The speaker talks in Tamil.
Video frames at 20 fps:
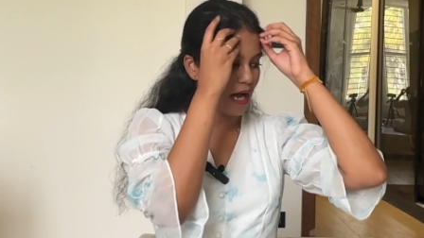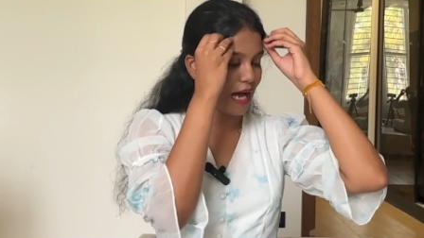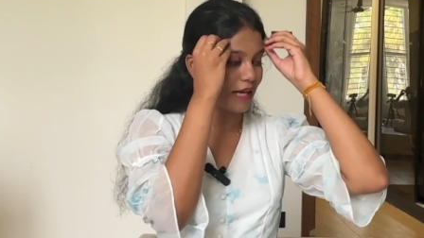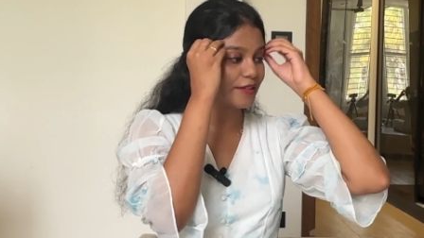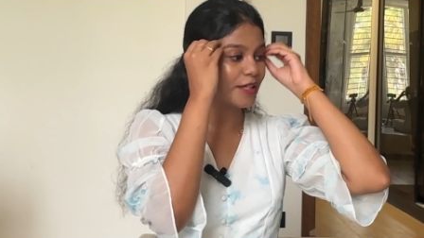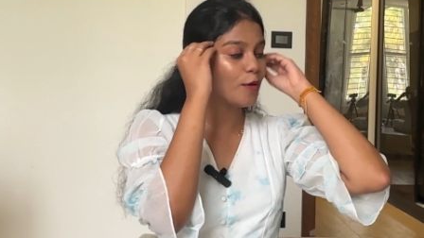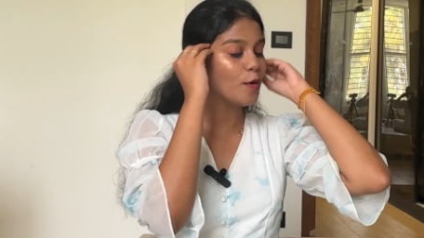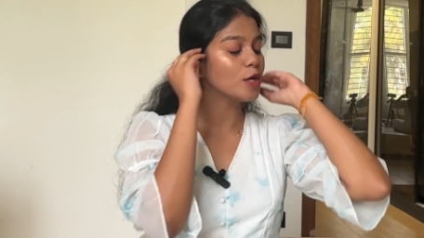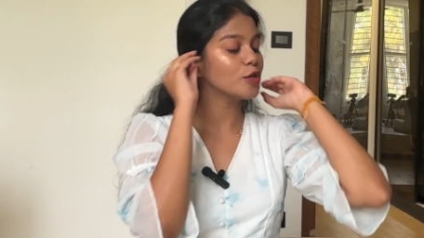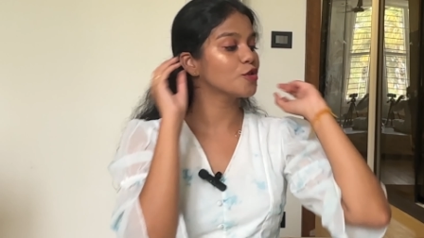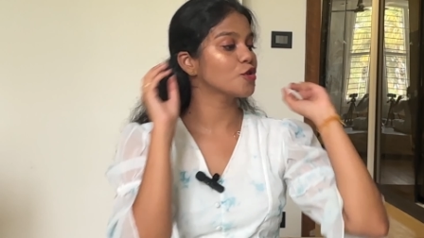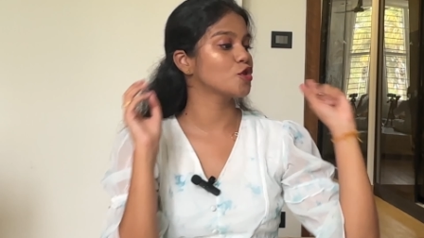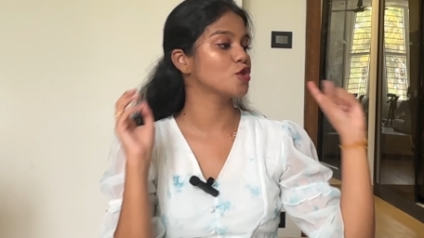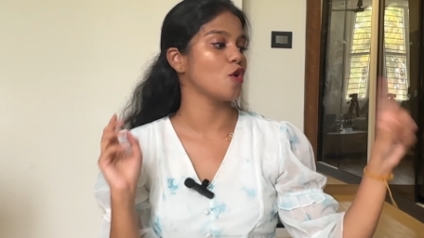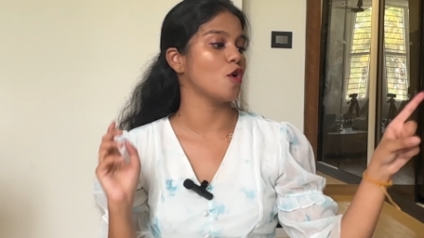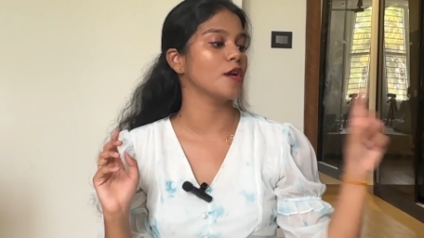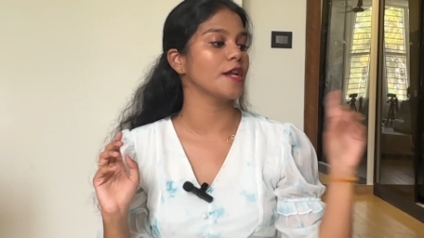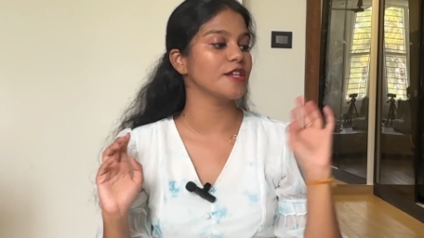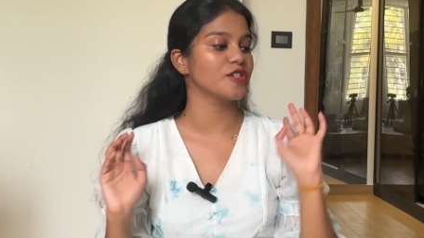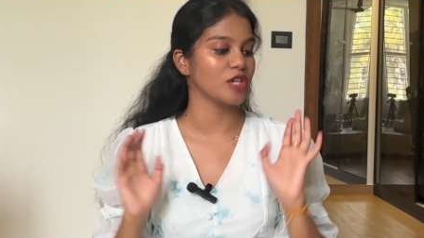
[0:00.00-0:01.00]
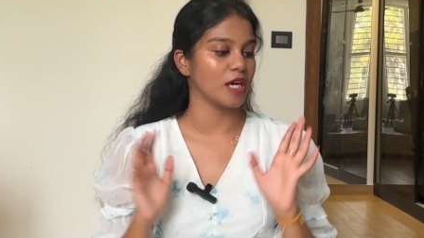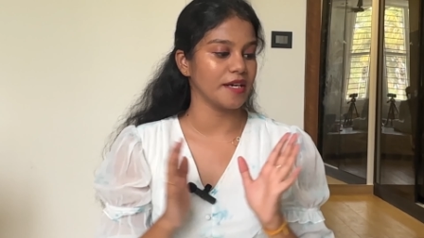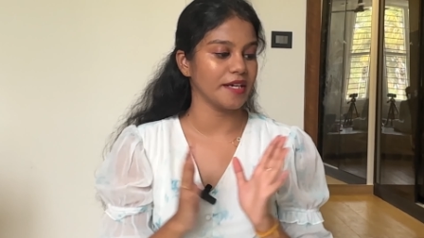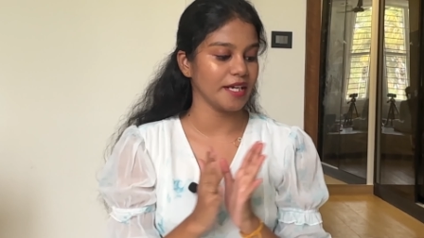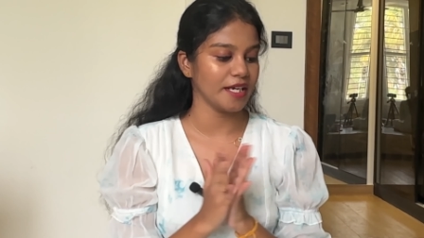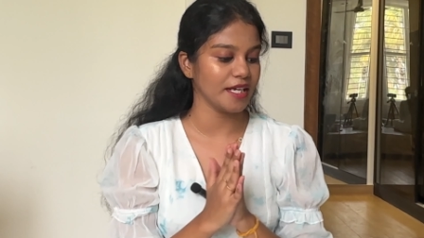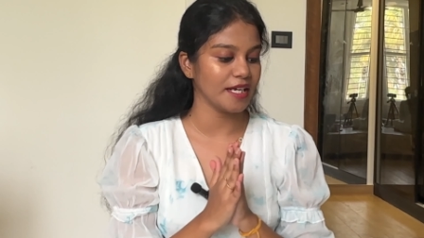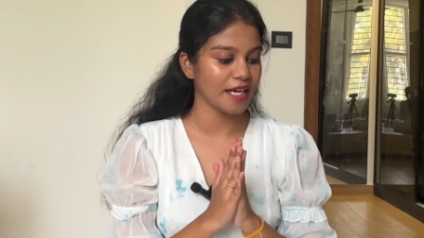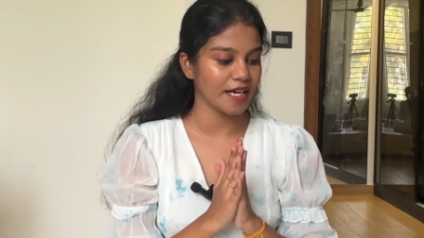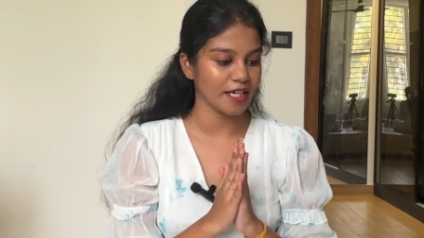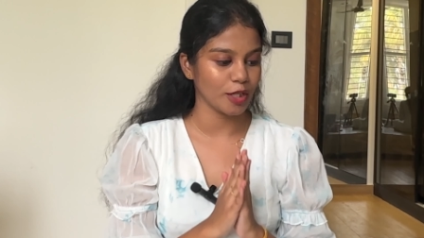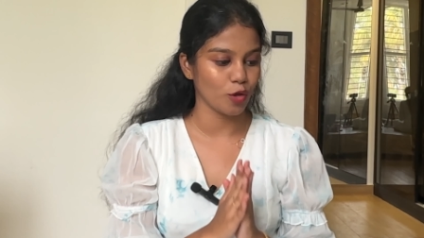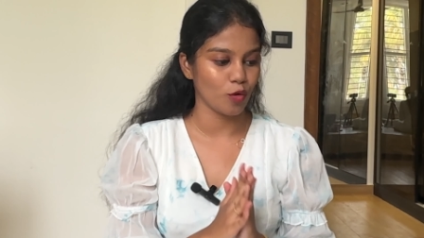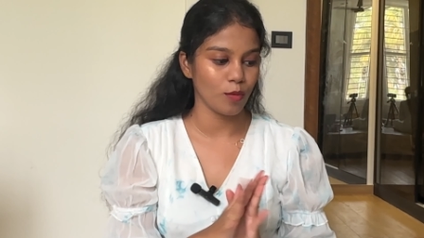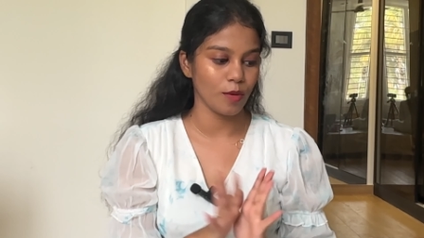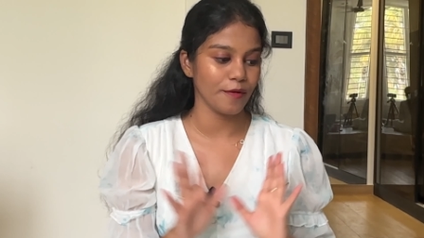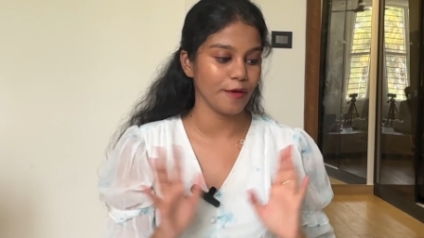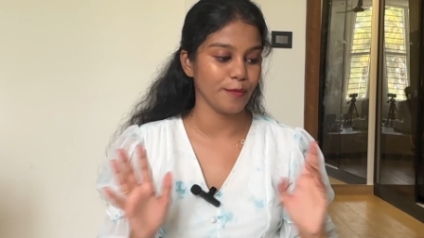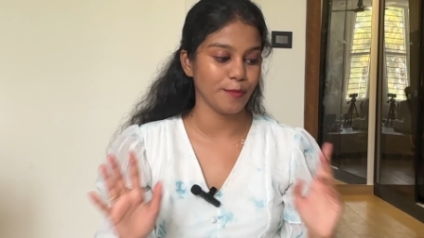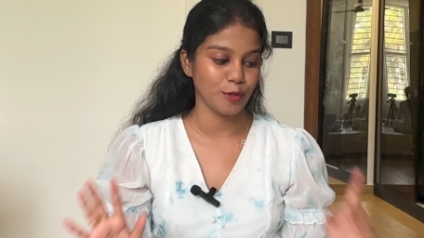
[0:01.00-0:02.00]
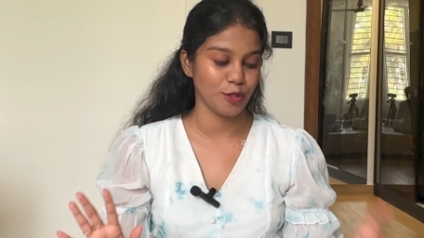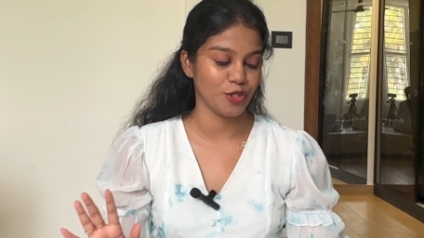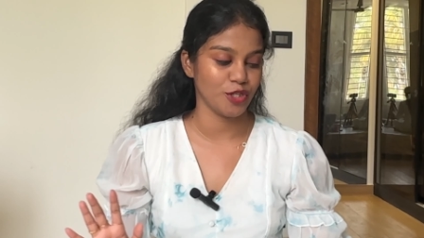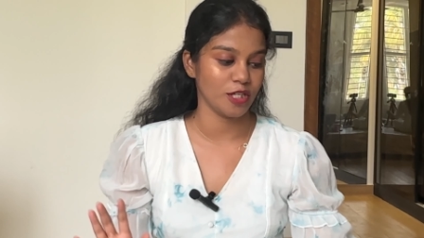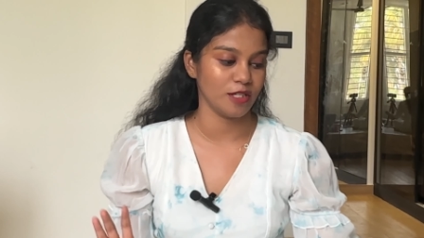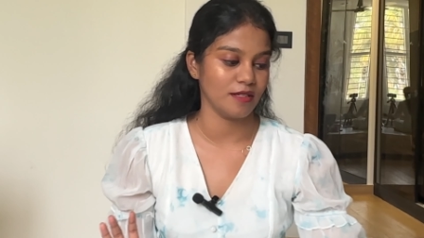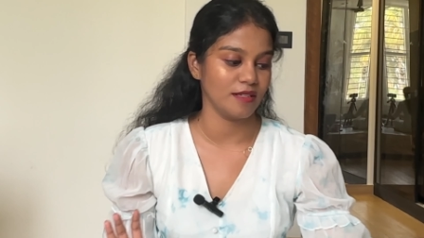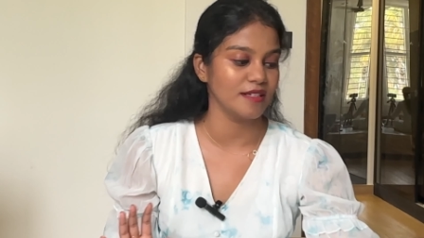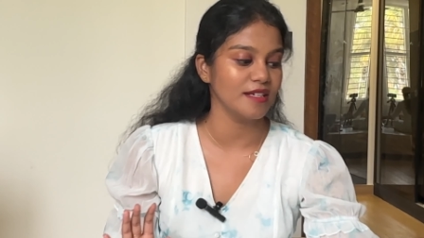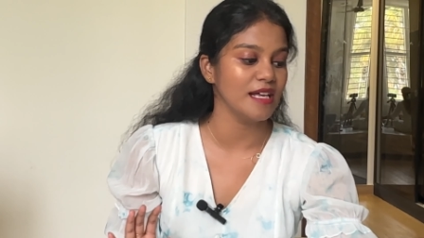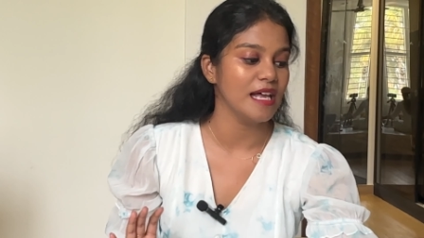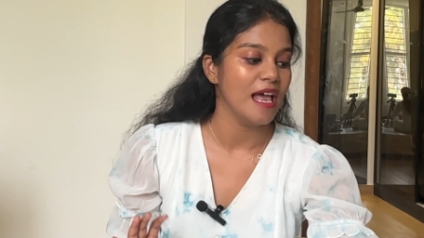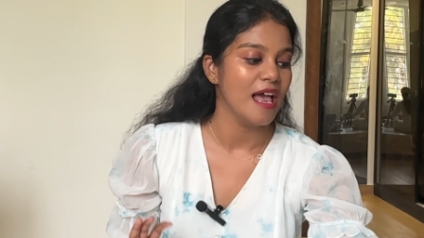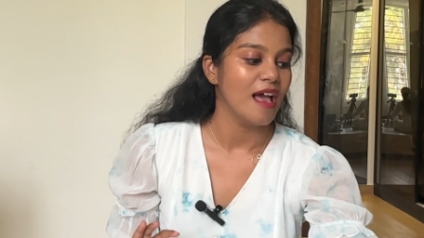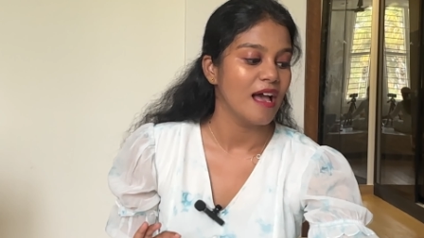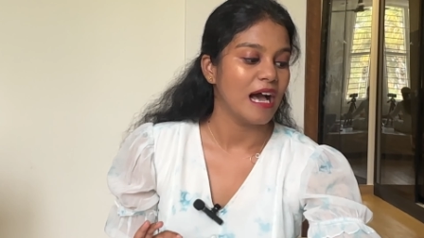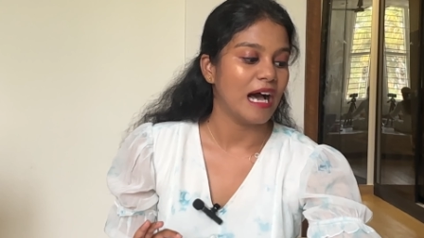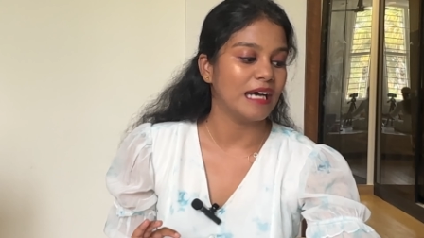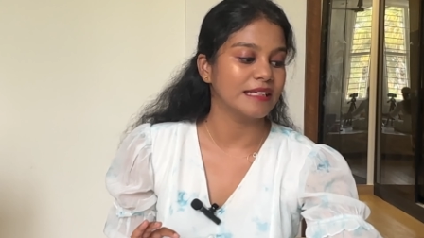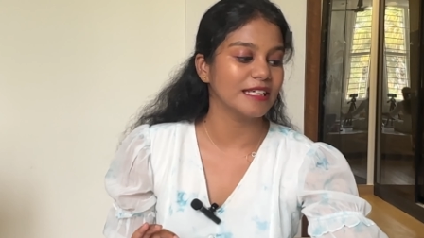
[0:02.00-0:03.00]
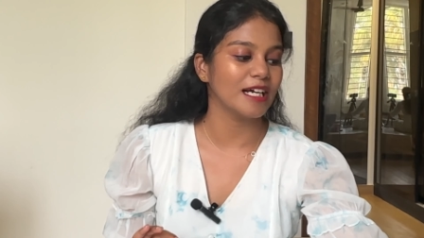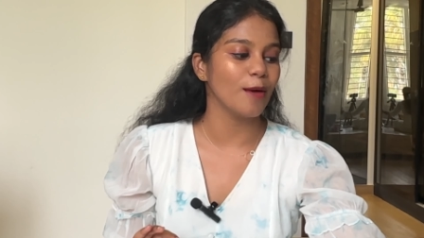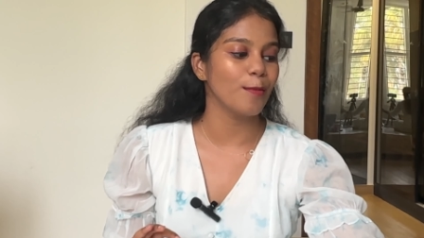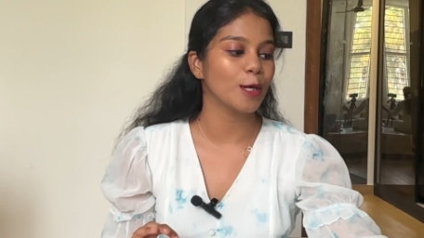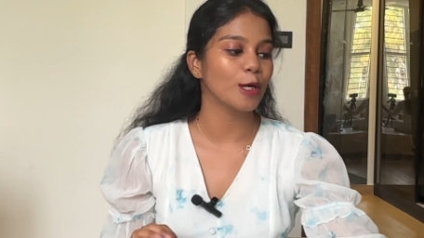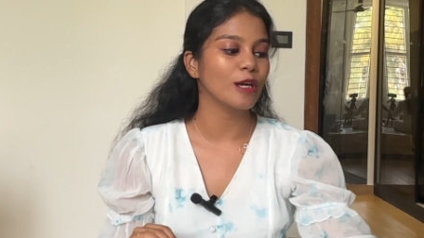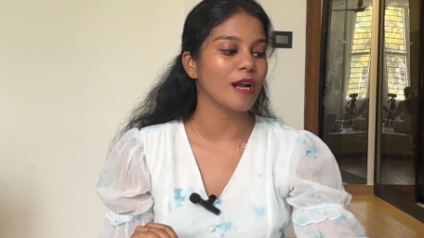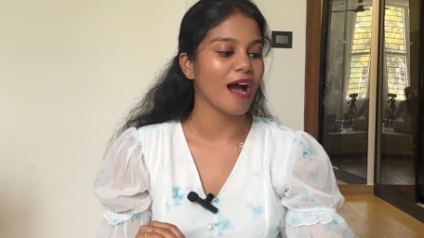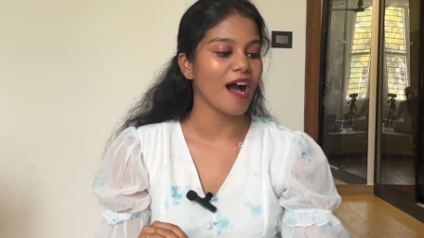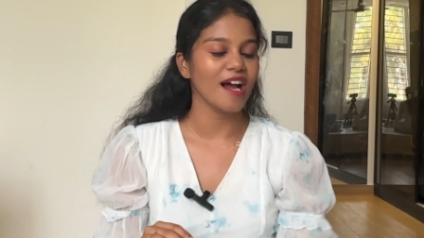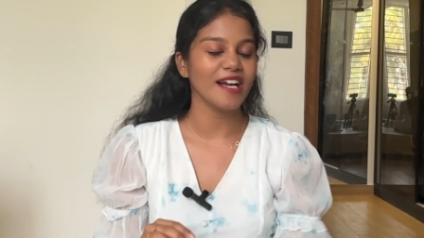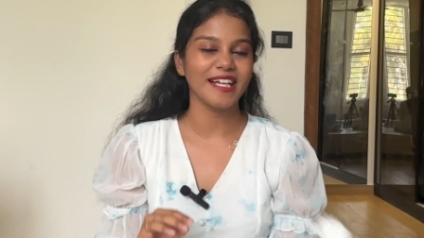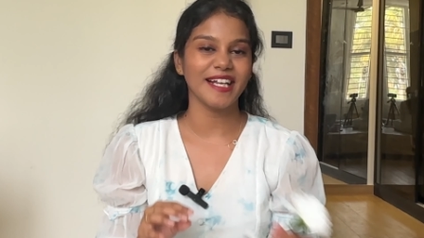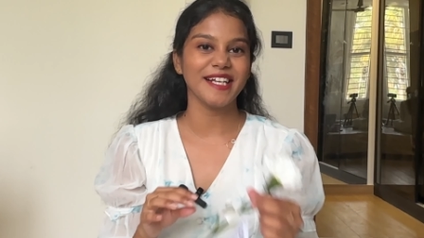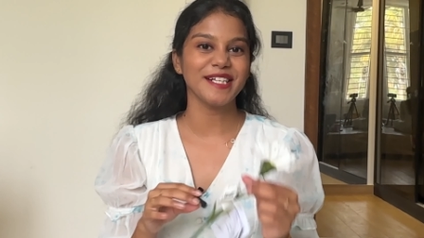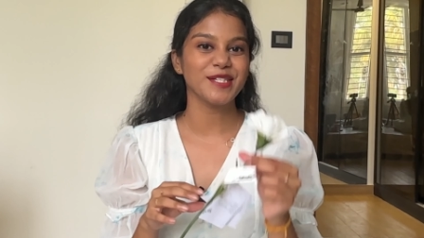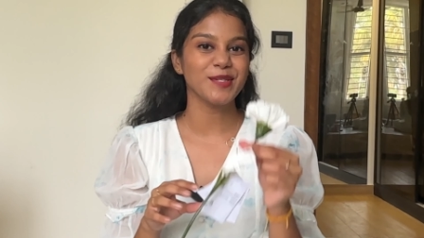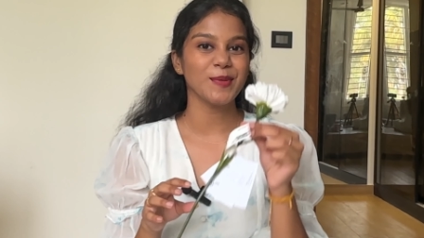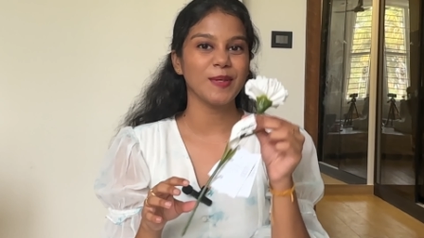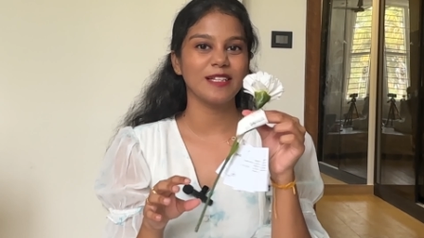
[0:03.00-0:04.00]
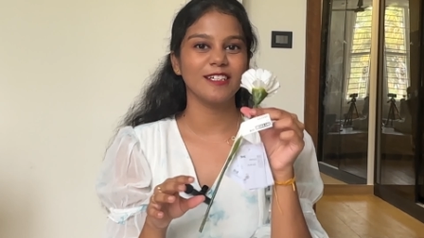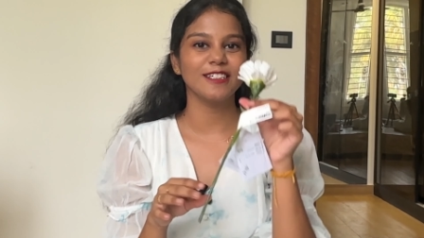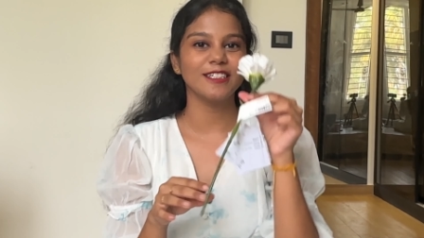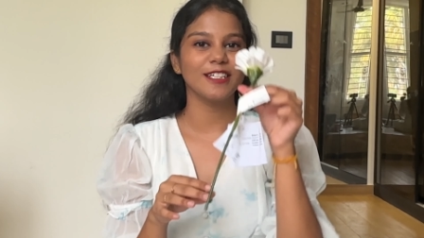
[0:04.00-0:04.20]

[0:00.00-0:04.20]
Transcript: அந்த ஒரு ஸ்டோரேஜ் கண்டெய்னர் எனக்கு ரொம்பவே பிடிச்சிருந்தது அதுக்கப்புறம் நான் நெக்ஸ்ட் வந்து